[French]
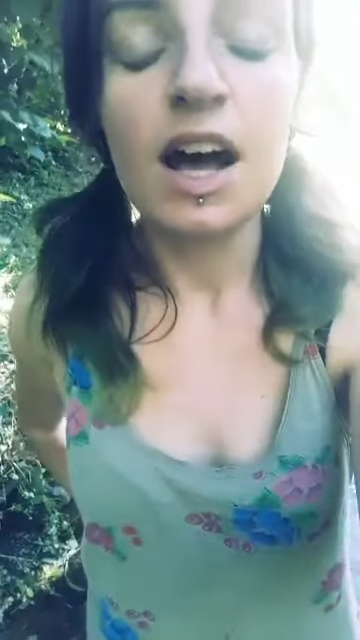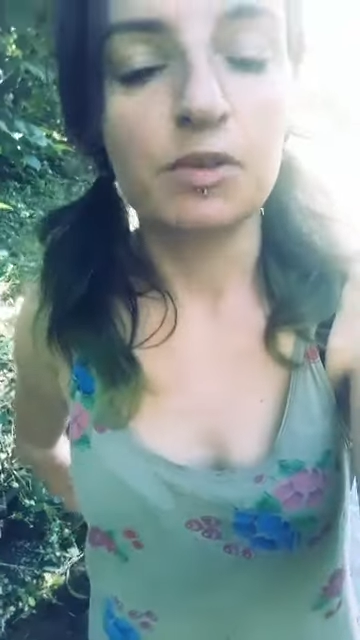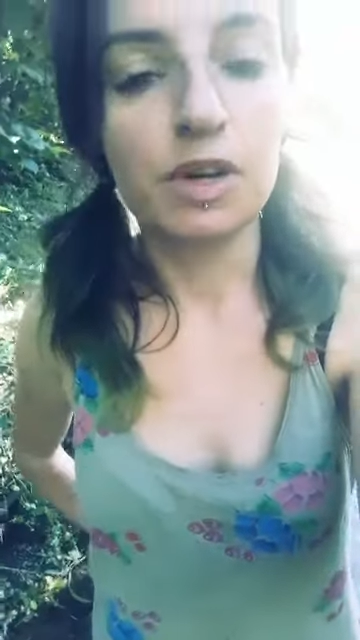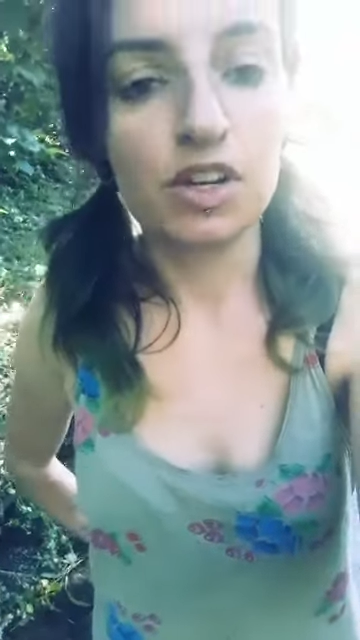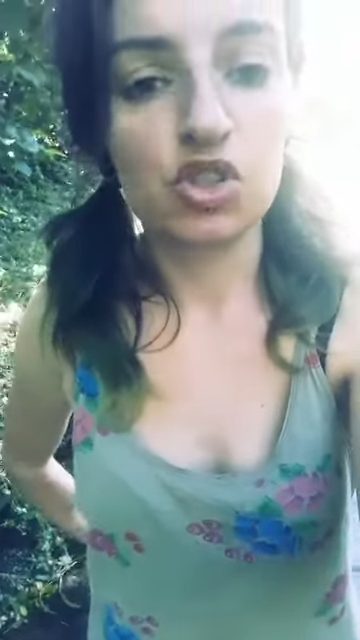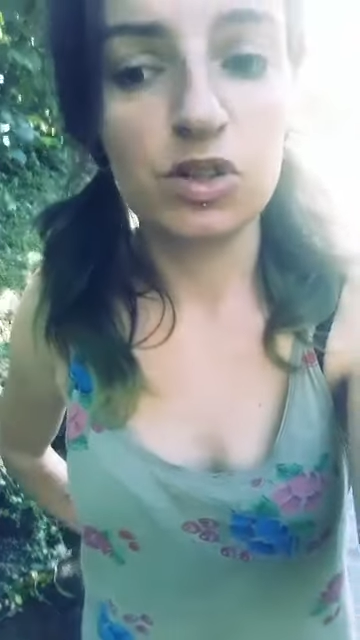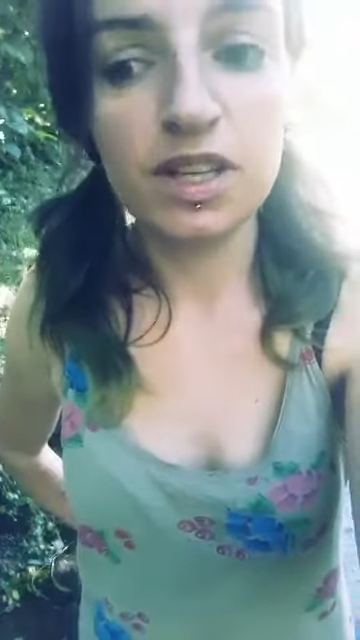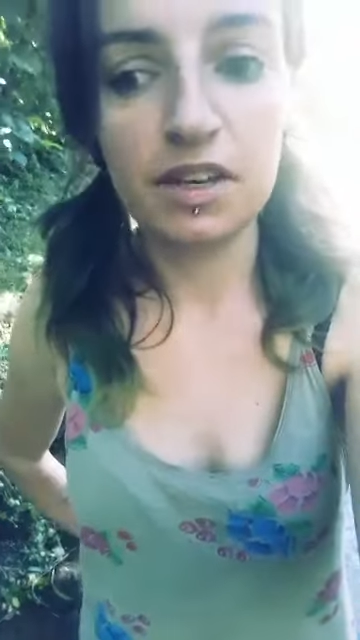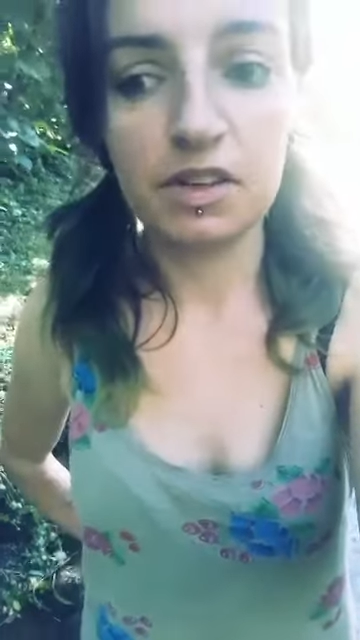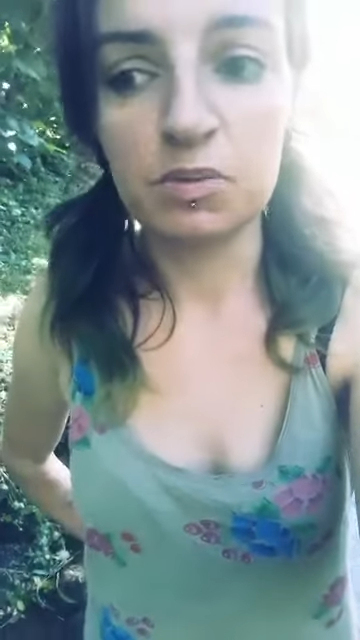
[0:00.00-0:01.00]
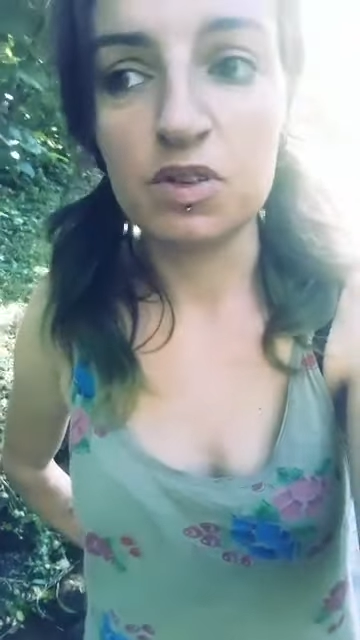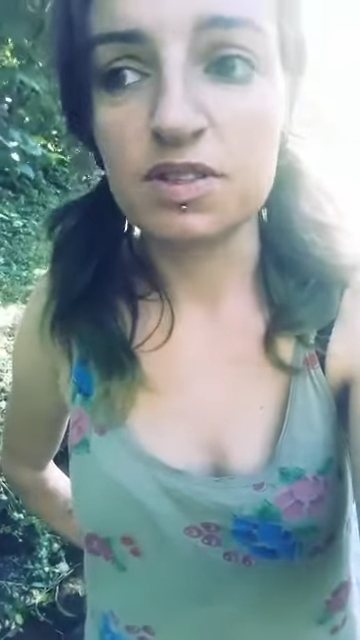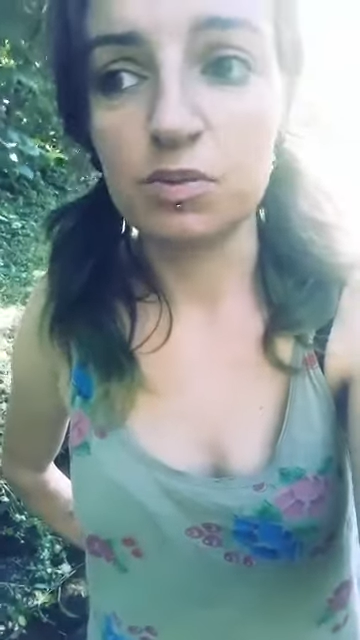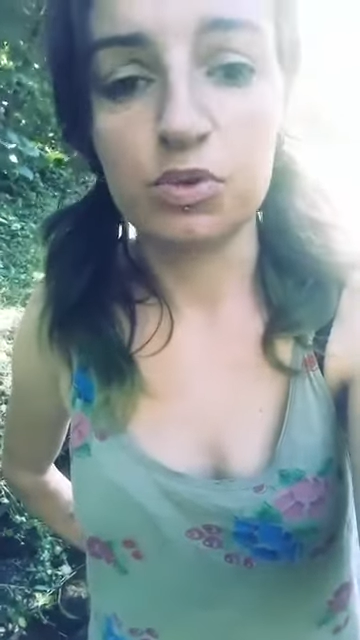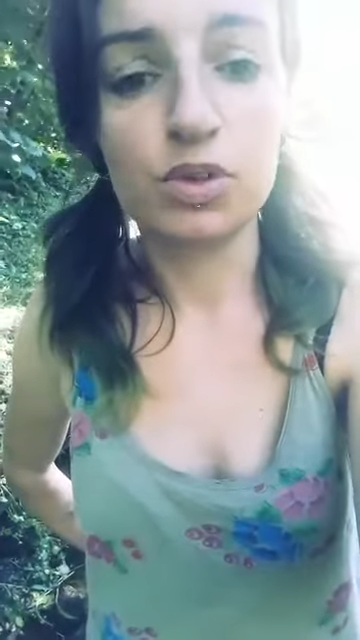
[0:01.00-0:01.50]
avoir un joli événement
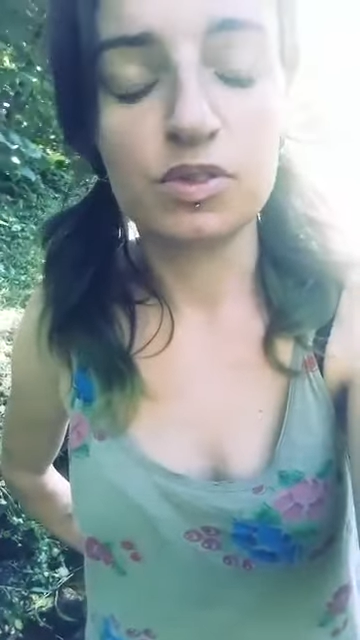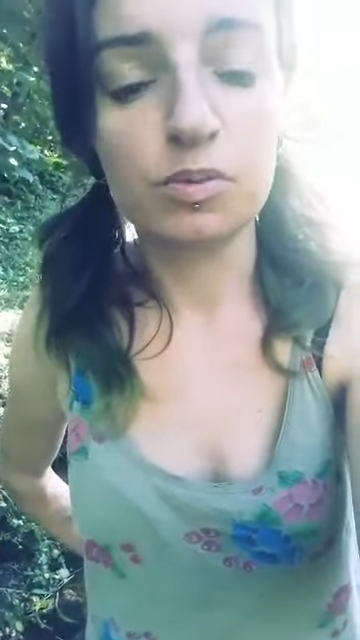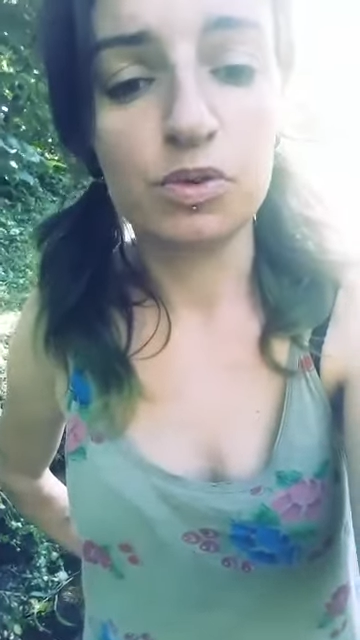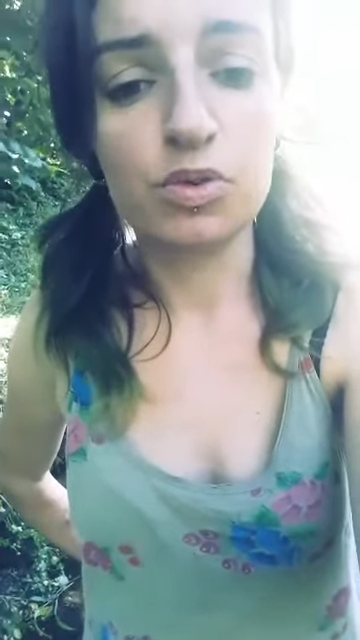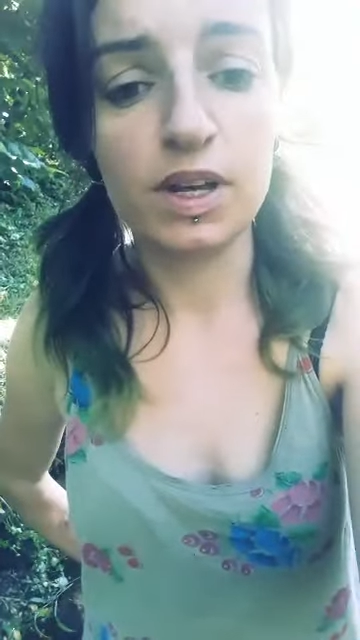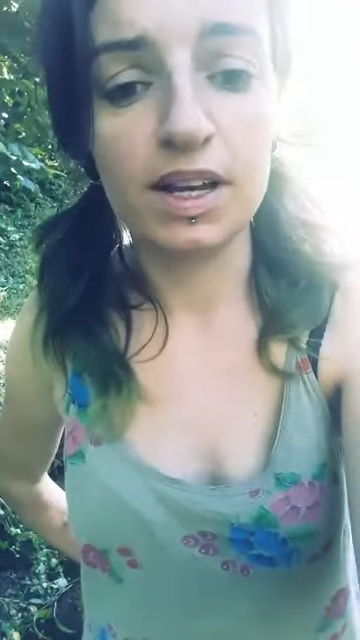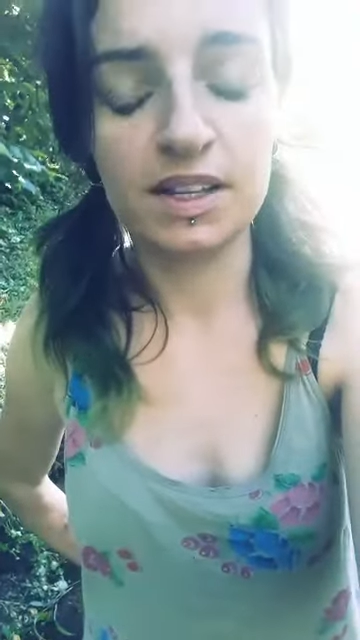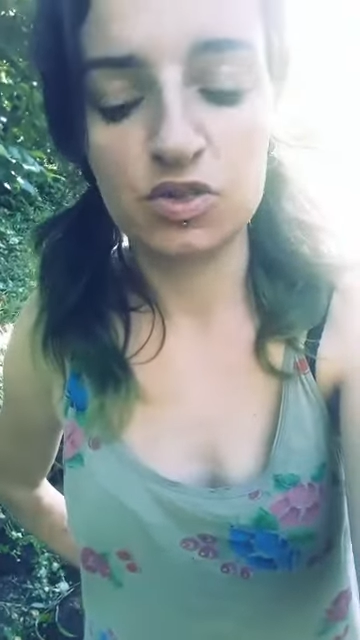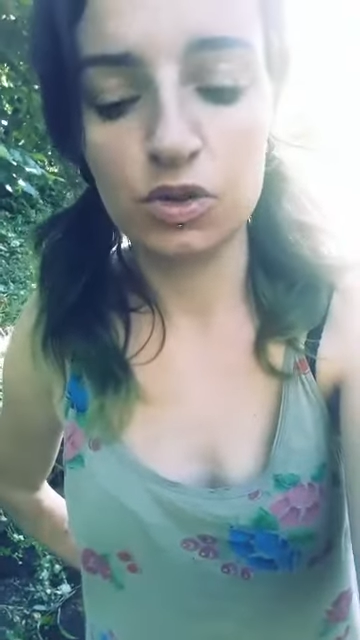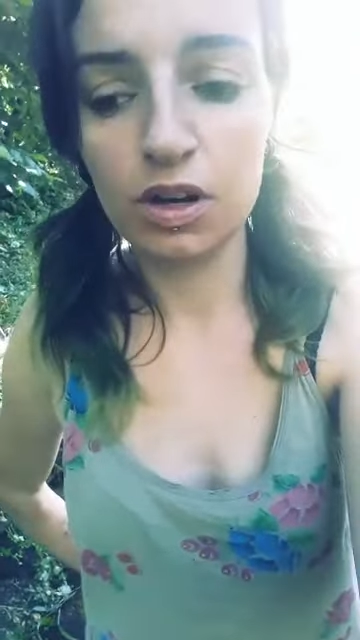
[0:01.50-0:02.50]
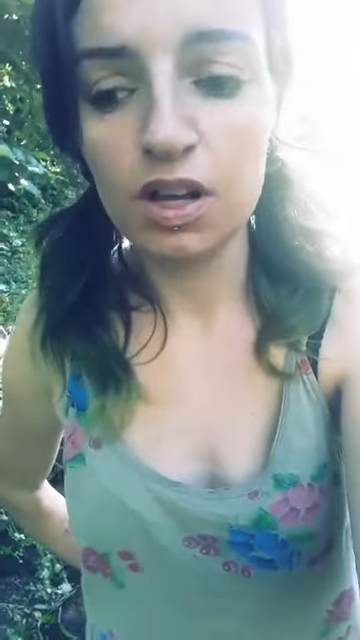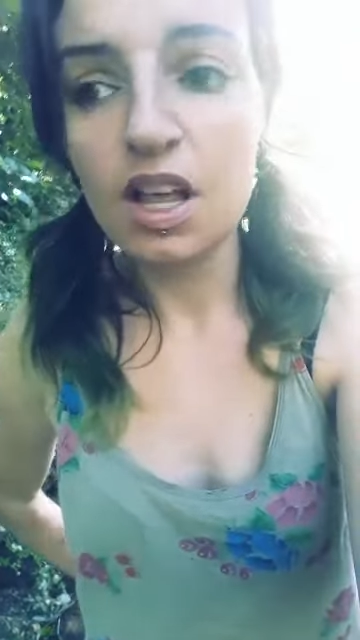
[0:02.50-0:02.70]
sans pour autant polluer la nature.